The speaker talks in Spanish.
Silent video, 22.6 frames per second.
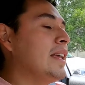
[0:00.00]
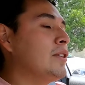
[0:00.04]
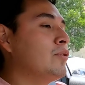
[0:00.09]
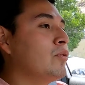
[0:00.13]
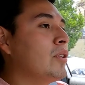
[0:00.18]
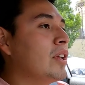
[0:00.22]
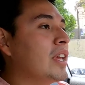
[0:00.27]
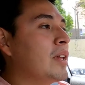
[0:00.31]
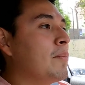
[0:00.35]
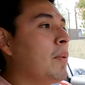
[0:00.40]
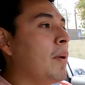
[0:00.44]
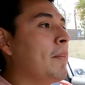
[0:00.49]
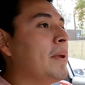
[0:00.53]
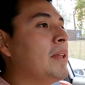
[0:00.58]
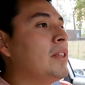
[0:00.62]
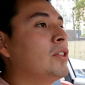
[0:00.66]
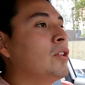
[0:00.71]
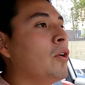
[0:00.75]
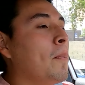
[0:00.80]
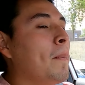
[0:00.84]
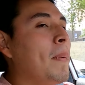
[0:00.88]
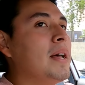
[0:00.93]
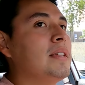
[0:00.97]
Es un
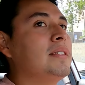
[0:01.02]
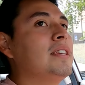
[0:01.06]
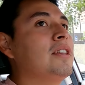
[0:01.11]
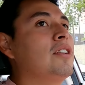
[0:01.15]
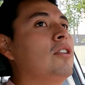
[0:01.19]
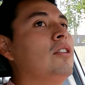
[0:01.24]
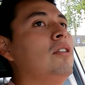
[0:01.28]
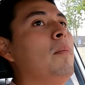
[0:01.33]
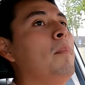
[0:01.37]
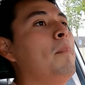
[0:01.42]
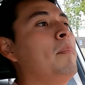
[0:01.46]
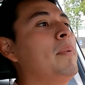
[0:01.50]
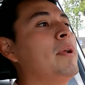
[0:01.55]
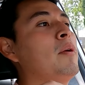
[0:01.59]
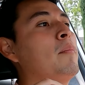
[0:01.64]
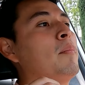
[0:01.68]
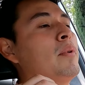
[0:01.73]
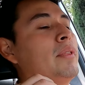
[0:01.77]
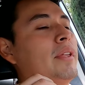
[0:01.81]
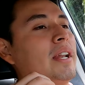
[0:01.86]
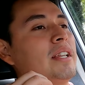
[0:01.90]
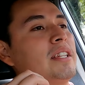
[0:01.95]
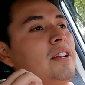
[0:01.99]
equipamiento básico,
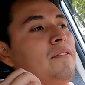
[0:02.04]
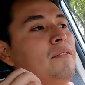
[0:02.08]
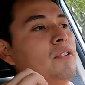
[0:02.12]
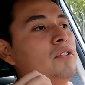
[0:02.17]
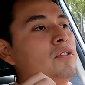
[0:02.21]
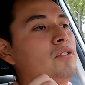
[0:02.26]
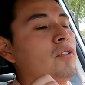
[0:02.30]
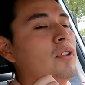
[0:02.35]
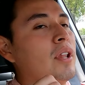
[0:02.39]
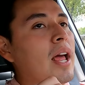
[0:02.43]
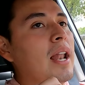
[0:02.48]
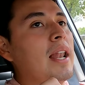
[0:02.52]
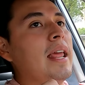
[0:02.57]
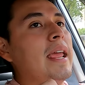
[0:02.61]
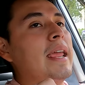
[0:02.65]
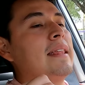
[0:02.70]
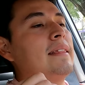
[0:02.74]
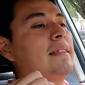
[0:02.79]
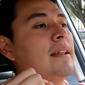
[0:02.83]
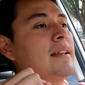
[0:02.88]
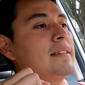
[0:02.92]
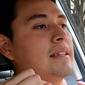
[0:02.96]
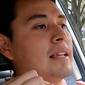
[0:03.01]
pero podría ser funcional
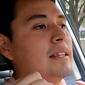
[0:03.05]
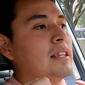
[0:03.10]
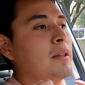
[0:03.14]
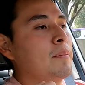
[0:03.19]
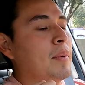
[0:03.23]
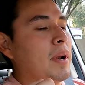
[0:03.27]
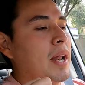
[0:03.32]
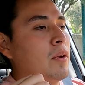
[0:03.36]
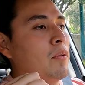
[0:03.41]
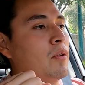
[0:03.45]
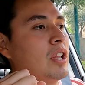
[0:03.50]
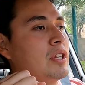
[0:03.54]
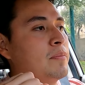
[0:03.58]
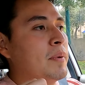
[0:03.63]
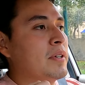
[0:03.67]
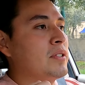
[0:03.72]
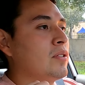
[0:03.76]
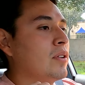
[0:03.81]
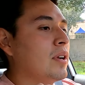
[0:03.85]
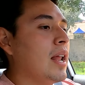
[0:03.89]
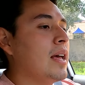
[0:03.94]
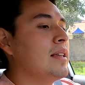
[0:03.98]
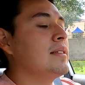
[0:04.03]
e interesante para algunas
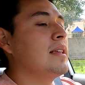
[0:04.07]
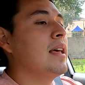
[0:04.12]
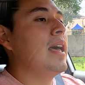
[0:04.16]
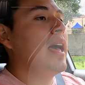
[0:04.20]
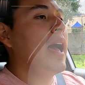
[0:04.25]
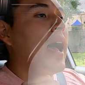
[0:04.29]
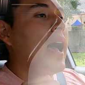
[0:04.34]
personas